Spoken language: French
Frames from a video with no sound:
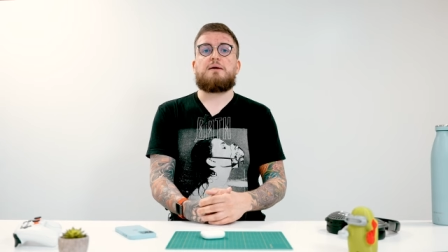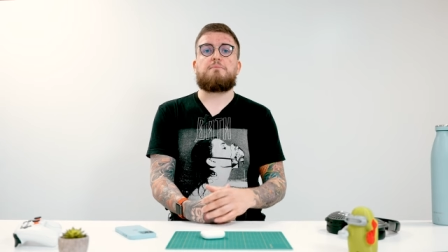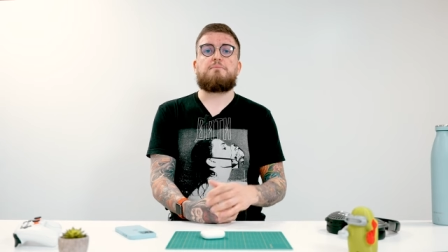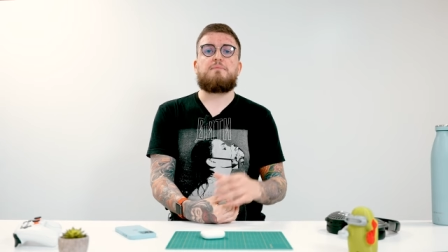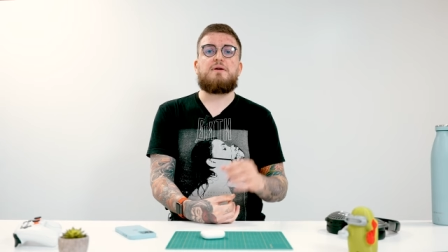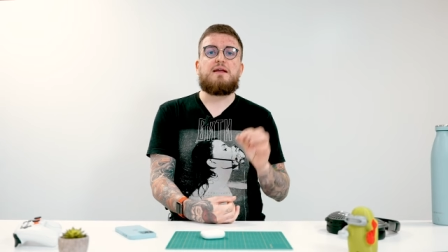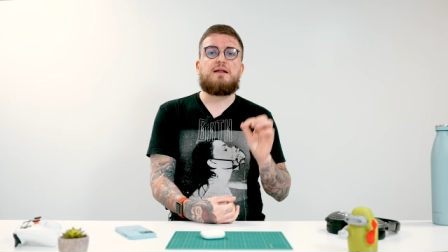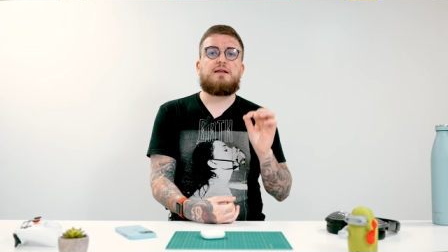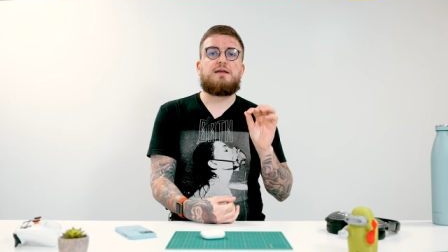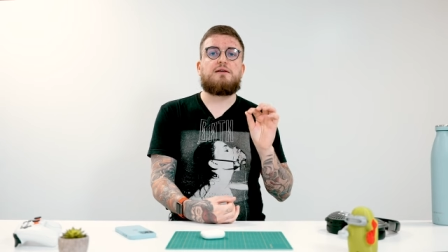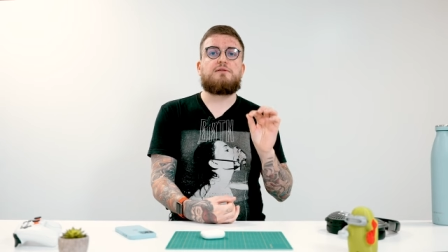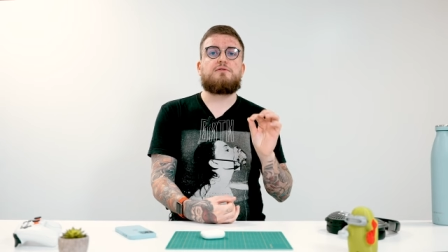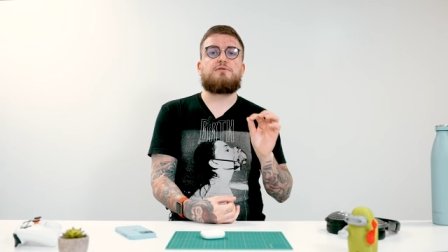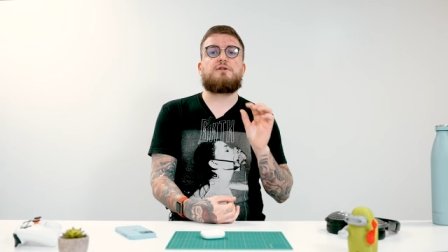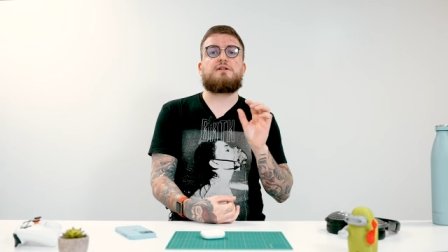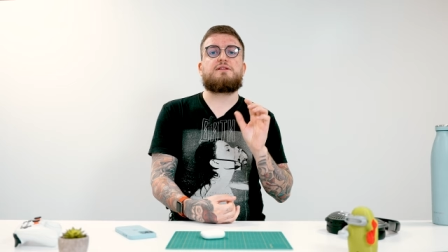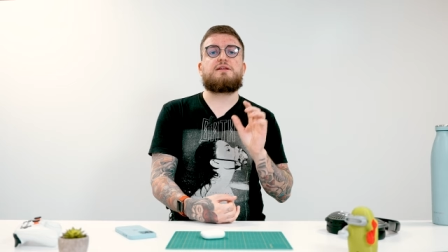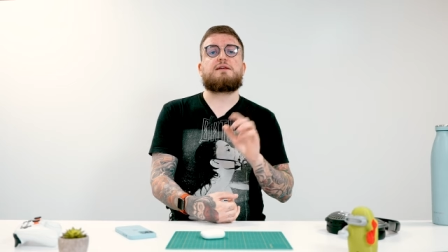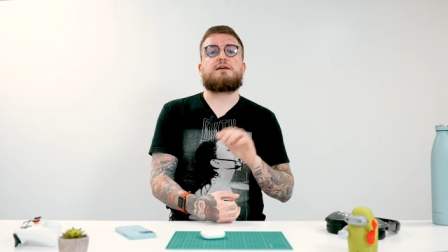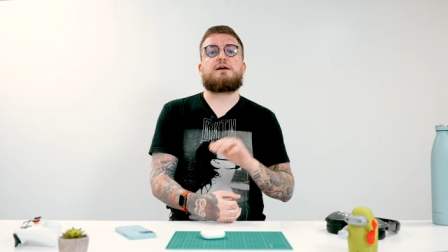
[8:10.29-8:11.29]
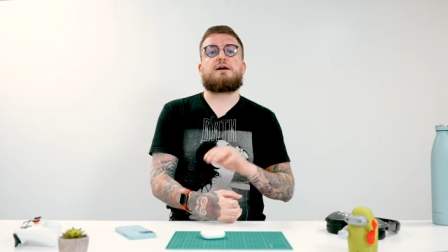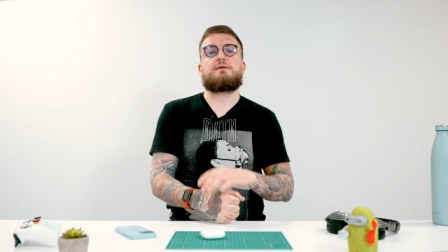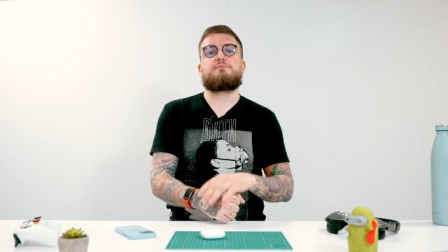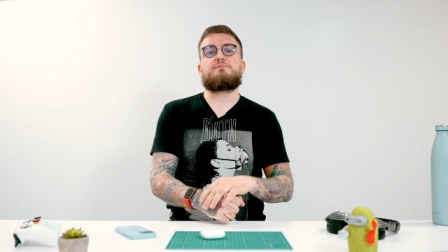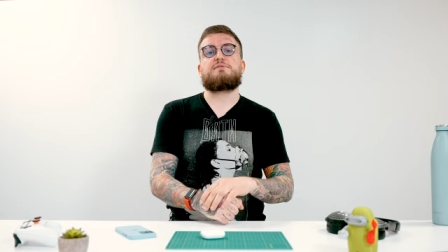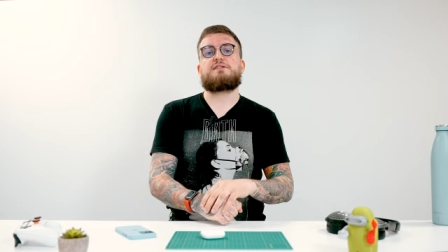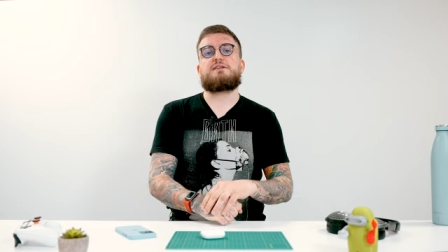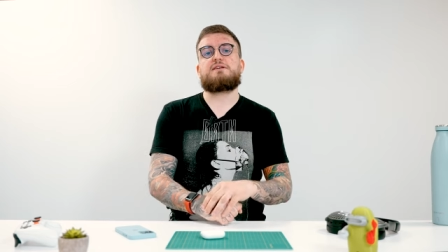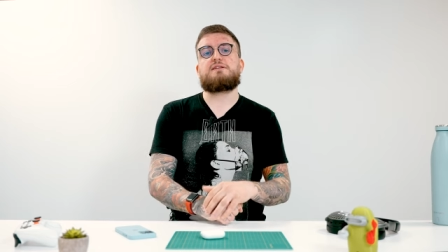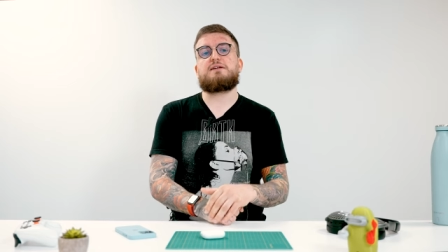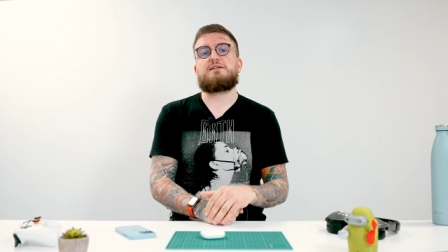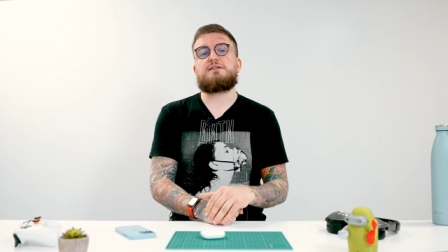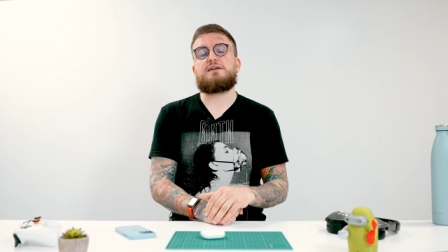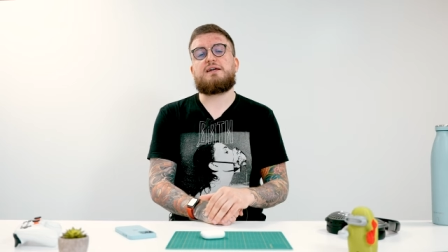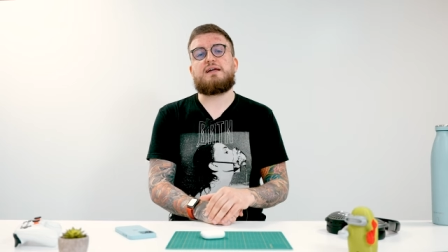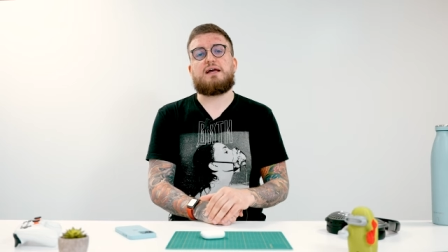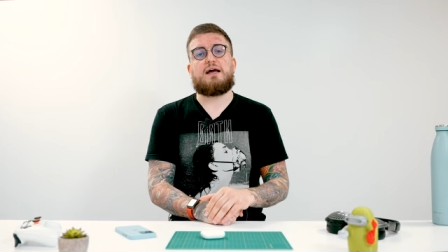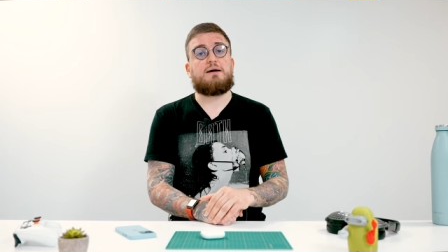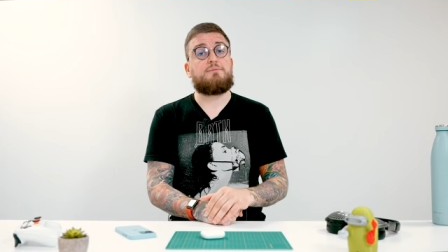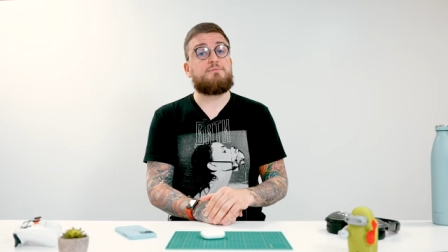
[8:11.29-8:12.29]
Mais il y a, cela dit, un petit
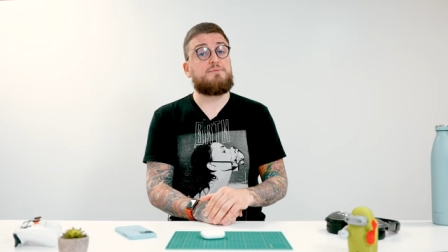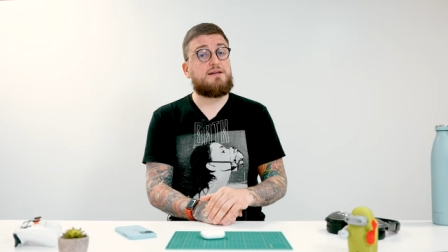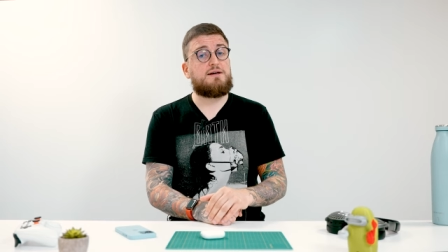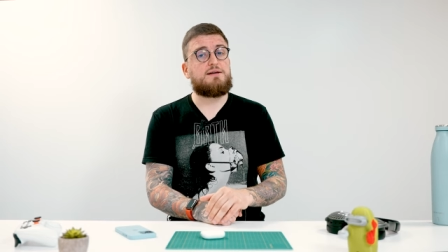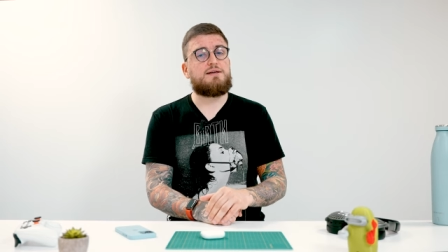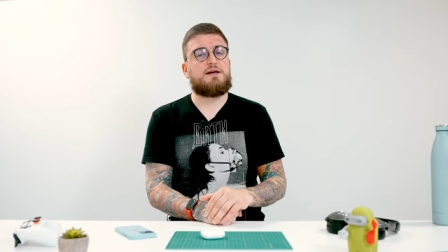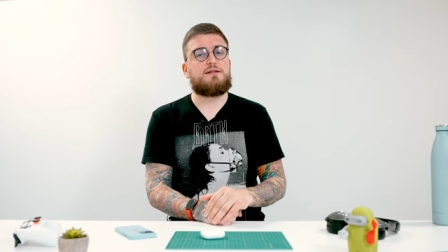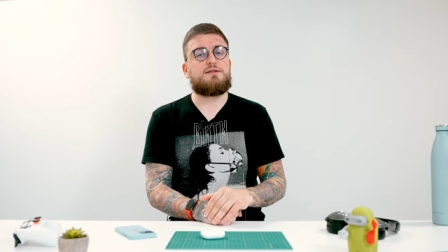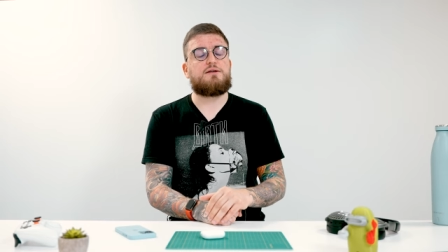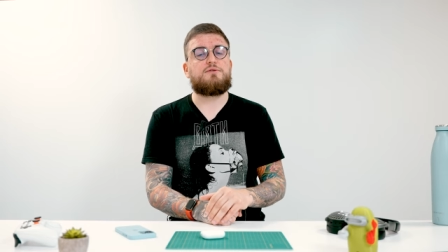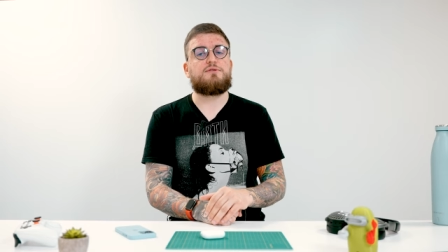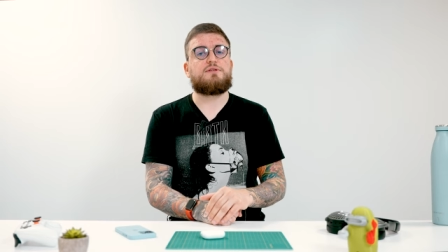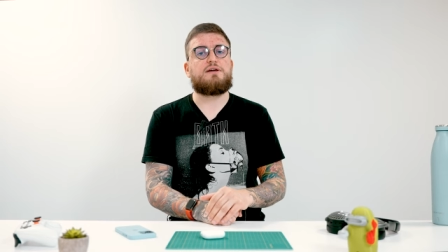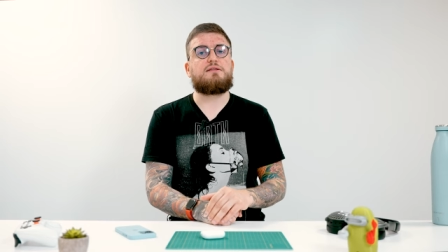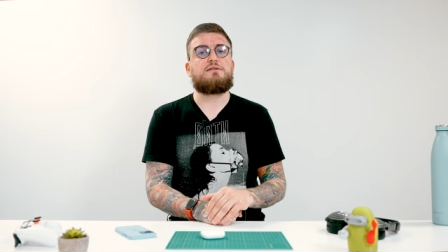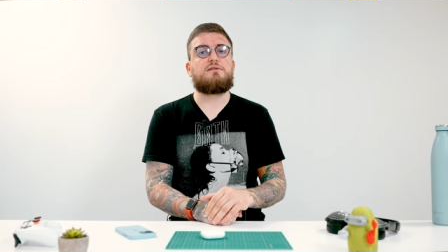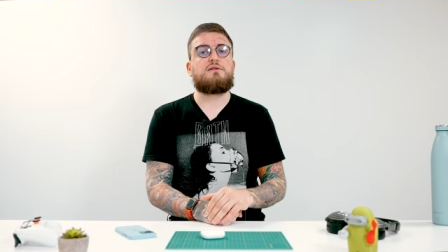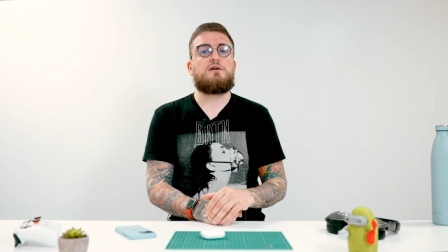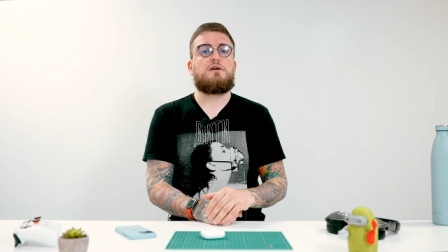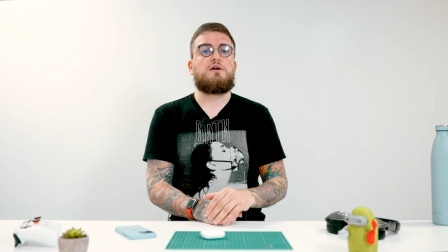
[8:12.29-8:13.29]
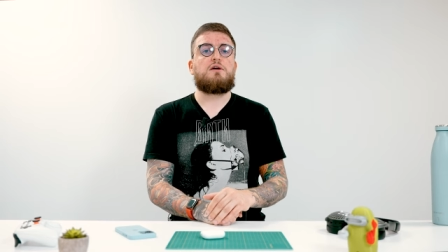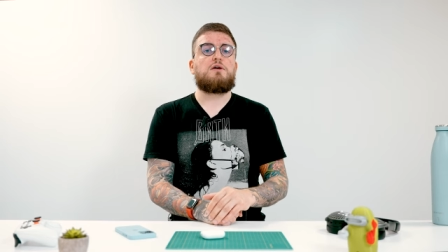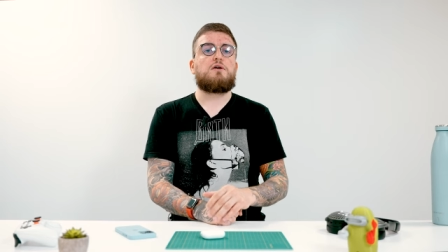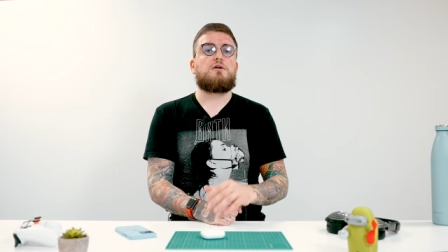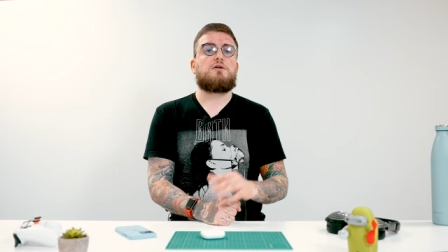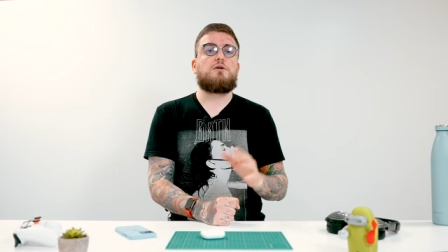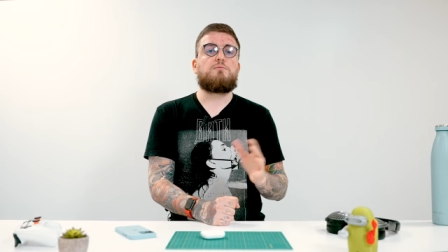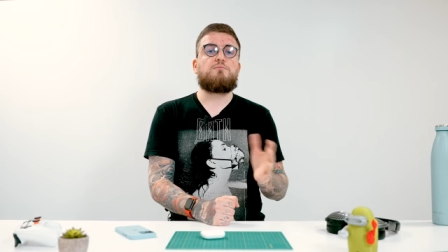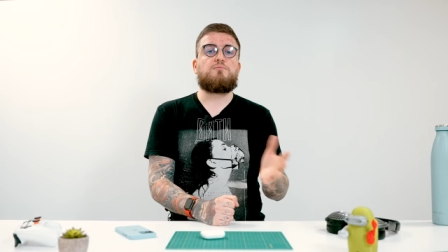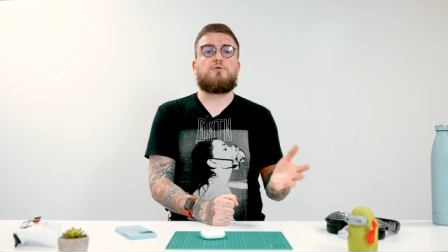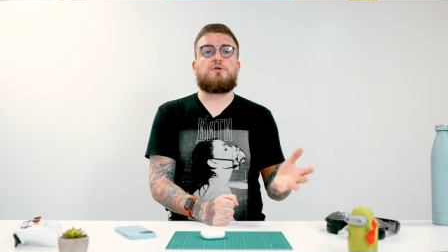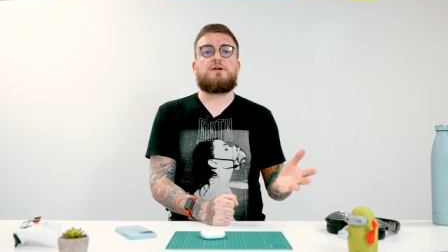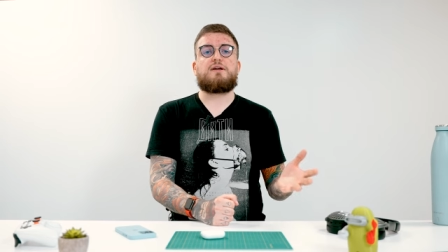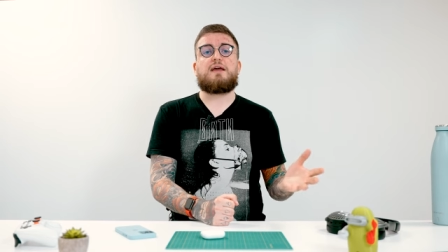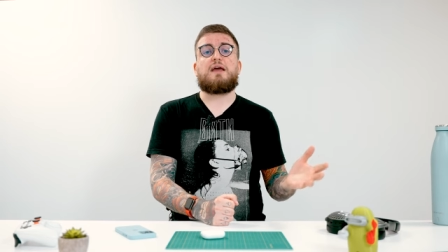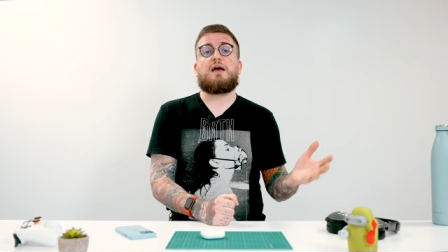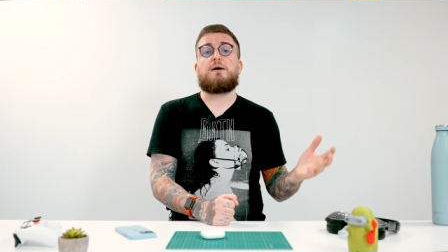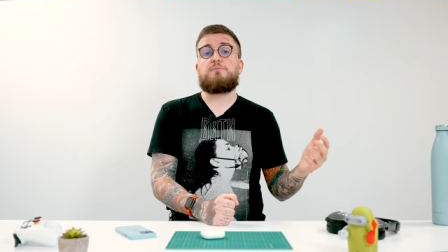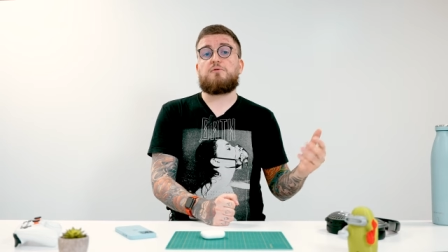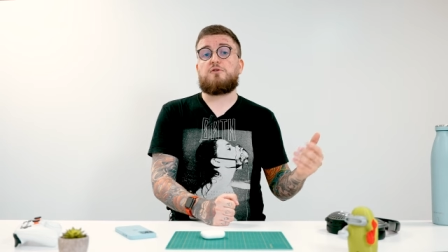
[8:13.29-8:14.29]
détail à bien garder en tête comme pour les
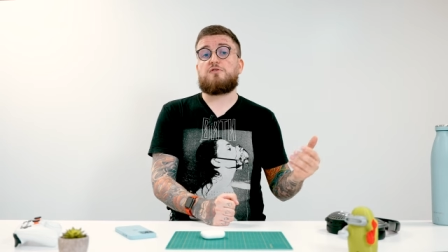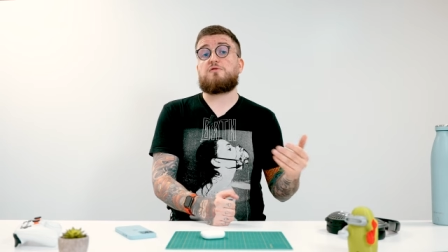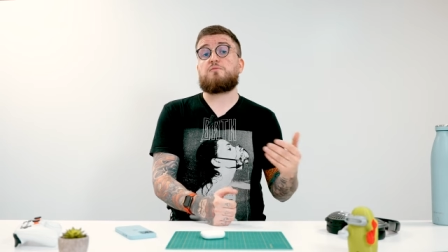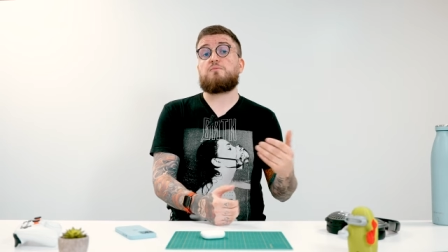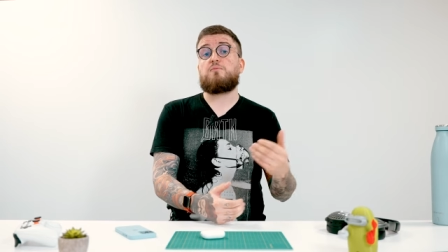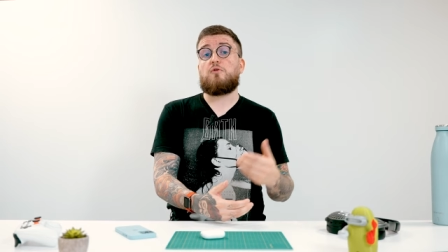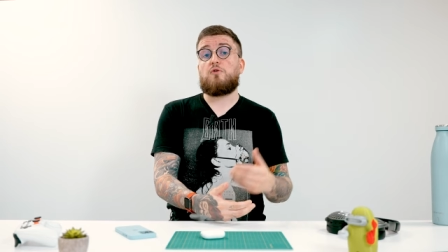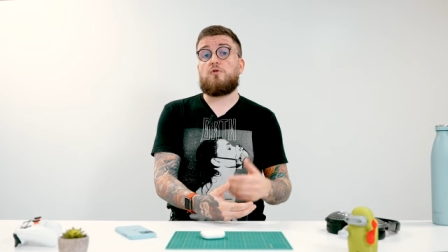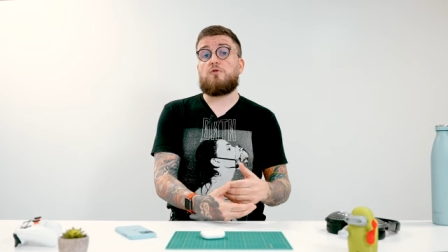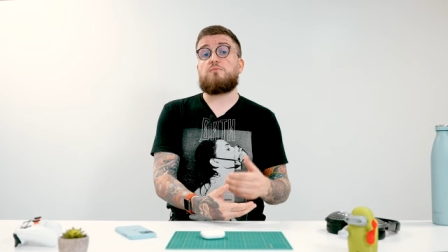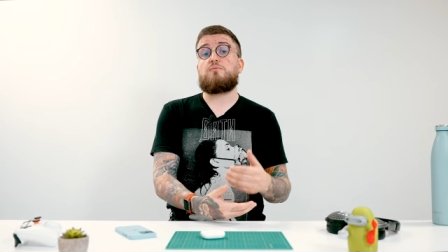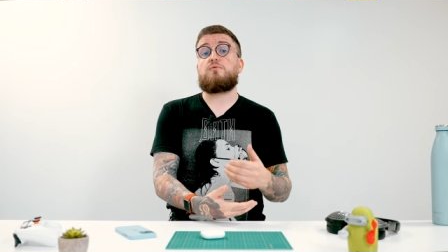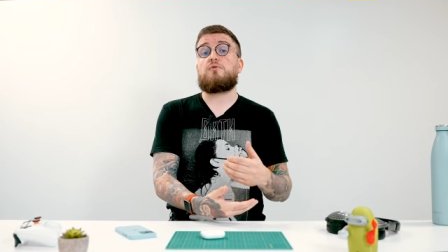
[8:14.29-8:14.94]
AirPods Pro